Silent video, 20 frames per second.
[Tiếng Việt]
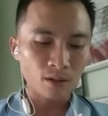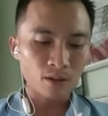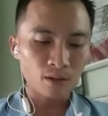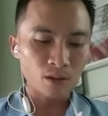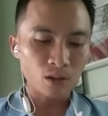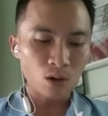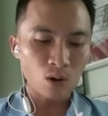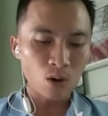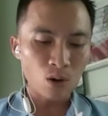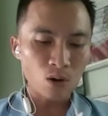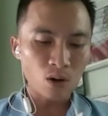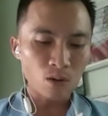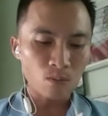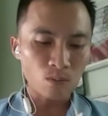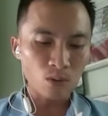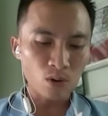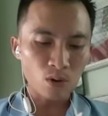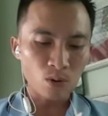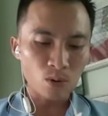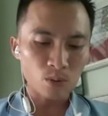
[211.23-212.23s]
Dù họ không
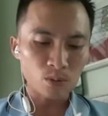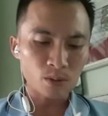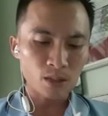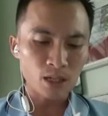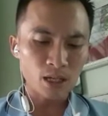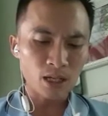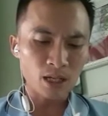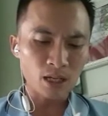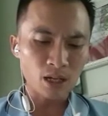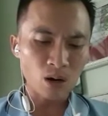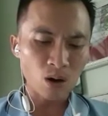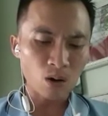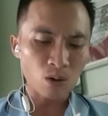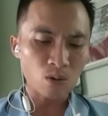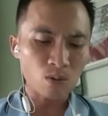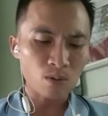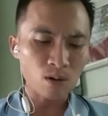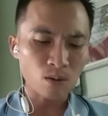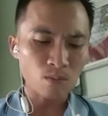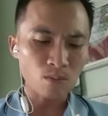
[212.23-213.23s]
bỏ cuộc thì họ
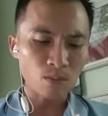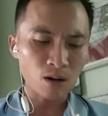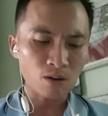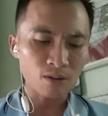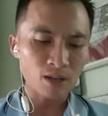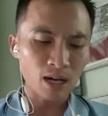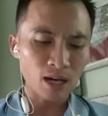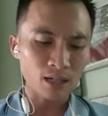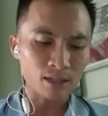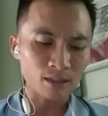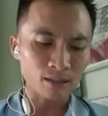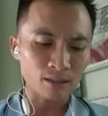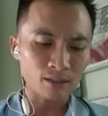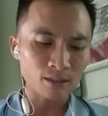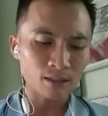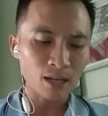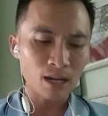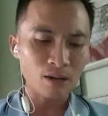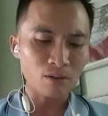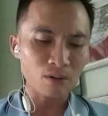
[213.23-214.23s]
cũng không bao giờ
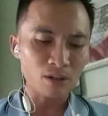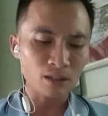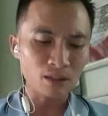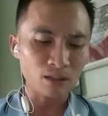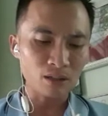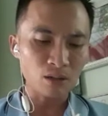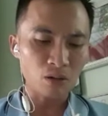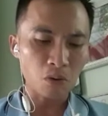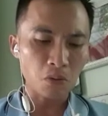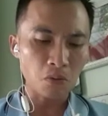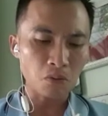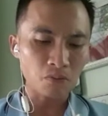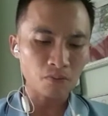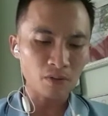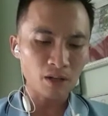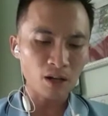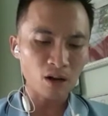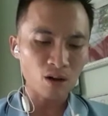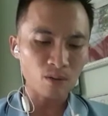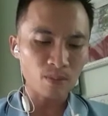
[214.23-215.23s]
theo lý tưởng cũ,
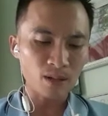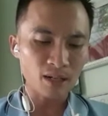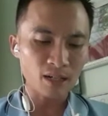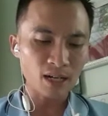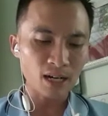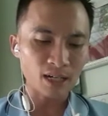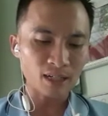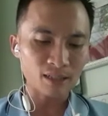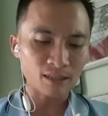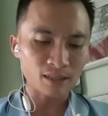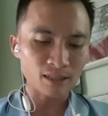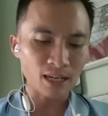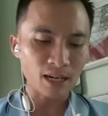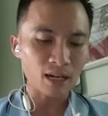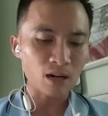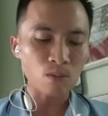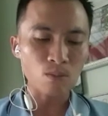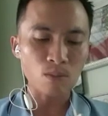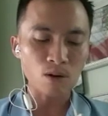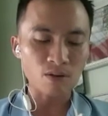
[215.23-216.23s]
vì họ biết rằng sẽ
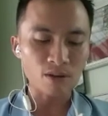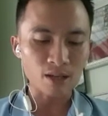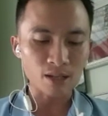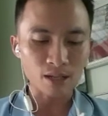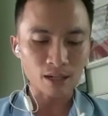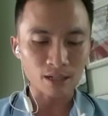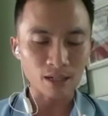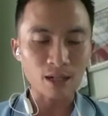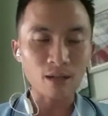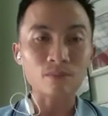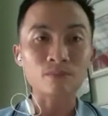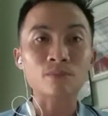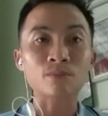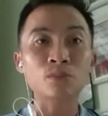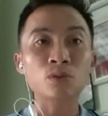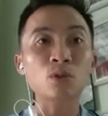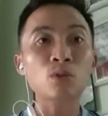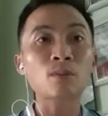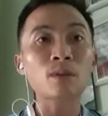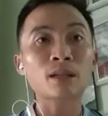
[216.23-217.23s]
không bao giờ thành công.
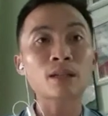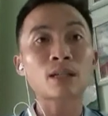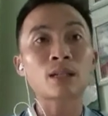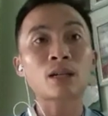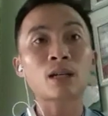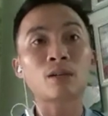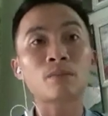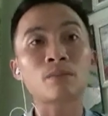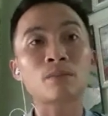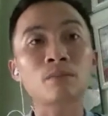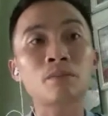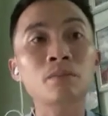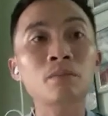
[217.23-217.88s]
Chúc bạn thành công.